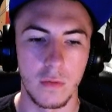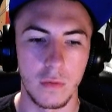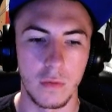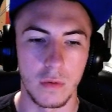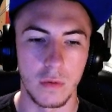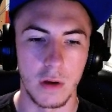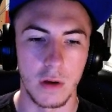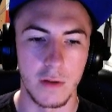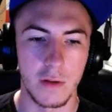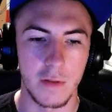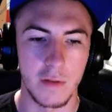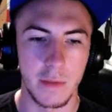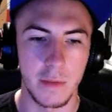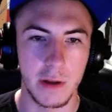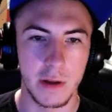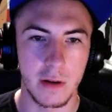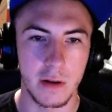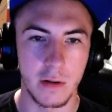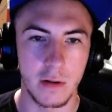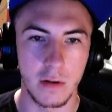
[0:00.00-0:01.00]
elle va
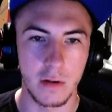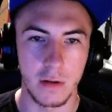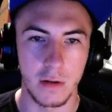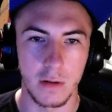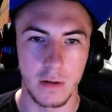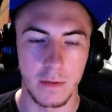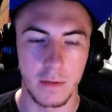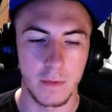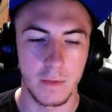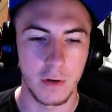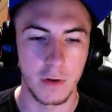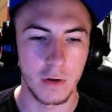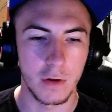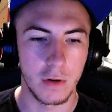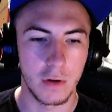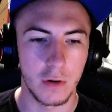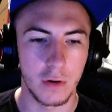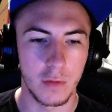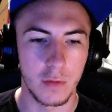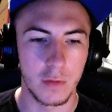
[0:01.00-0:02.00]
mettre le,
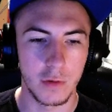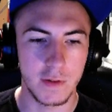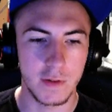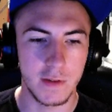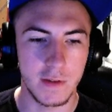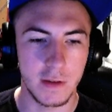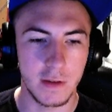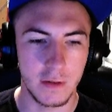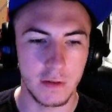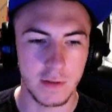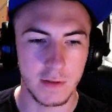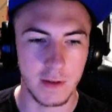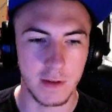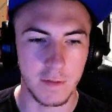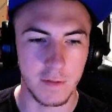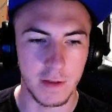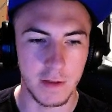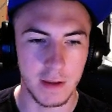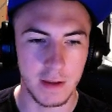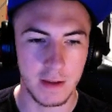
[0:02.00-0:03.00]
mode, silence, qui a
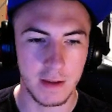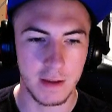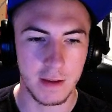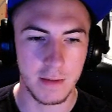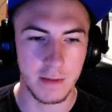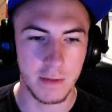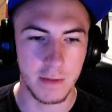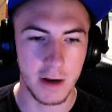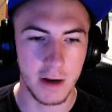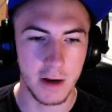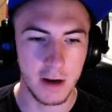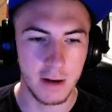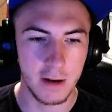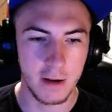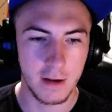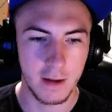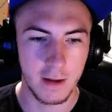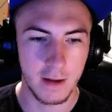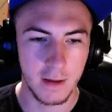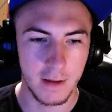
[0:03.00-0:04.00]
fait très très mal.
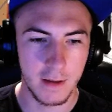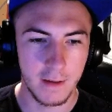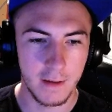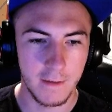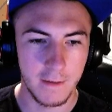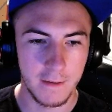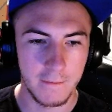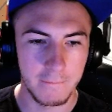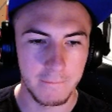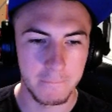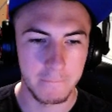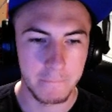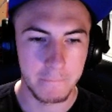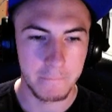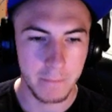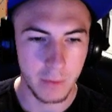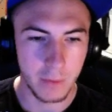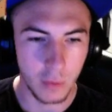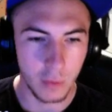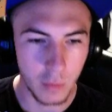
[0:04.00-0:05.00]
Clairement.
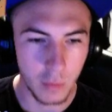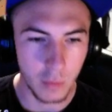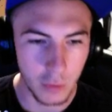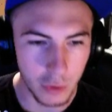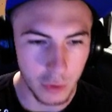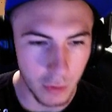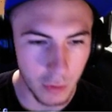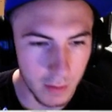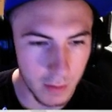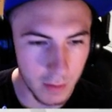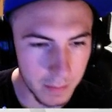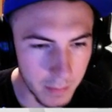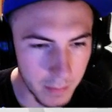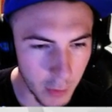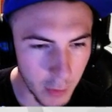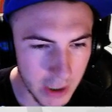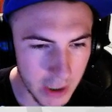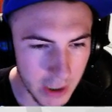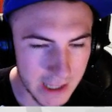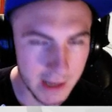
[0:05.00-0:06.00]
Donc moins, 3,
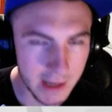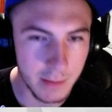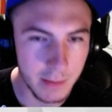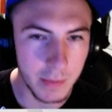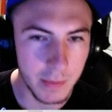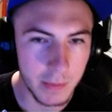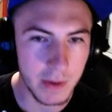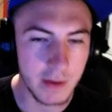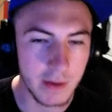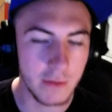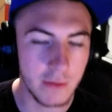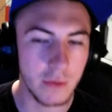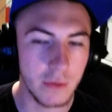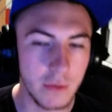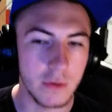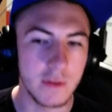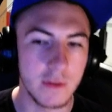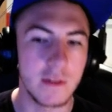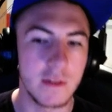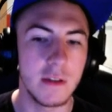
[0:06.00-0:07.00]
4 PA sur
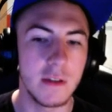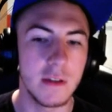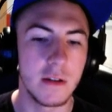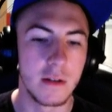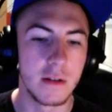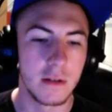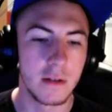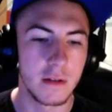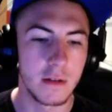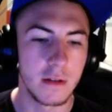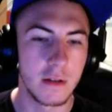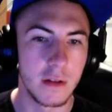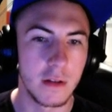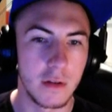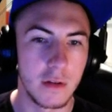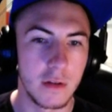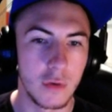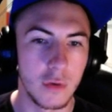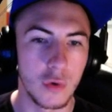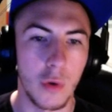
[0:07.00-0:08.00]
aussi.
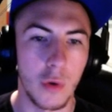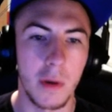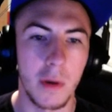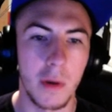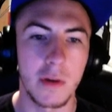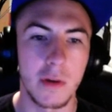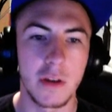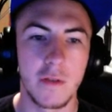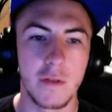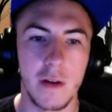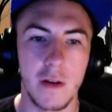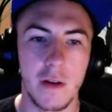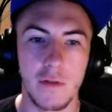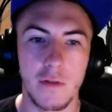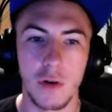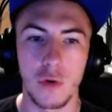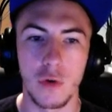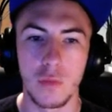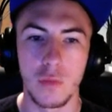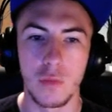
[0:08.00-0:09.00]
Donc normalement il devrait avoir
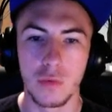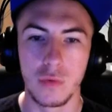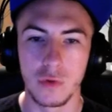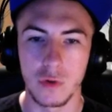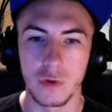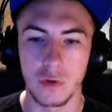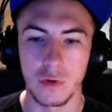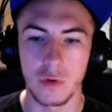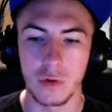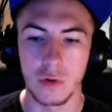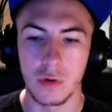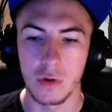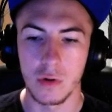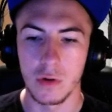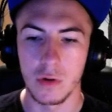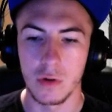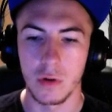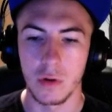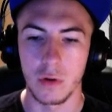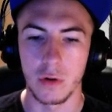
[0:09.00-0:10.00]
le boost
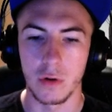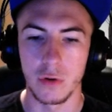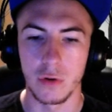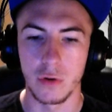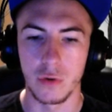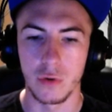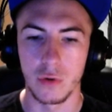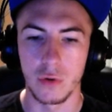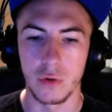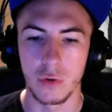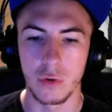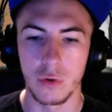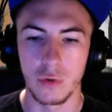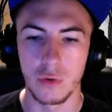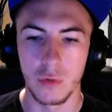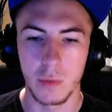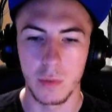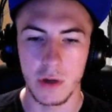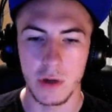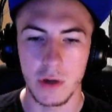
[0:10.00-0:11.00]
euh, de, 2
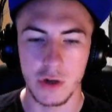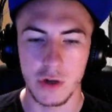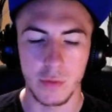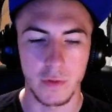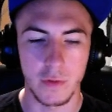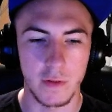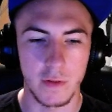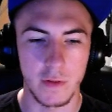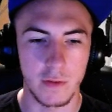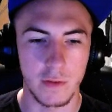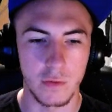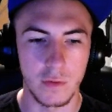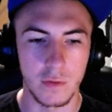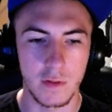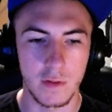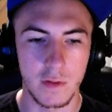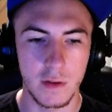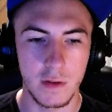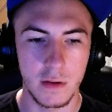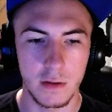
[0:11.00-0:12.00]
PA je pense à ce
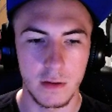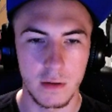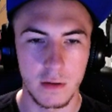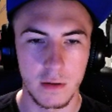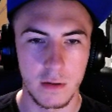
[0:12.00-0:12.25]
tour-ci. Mais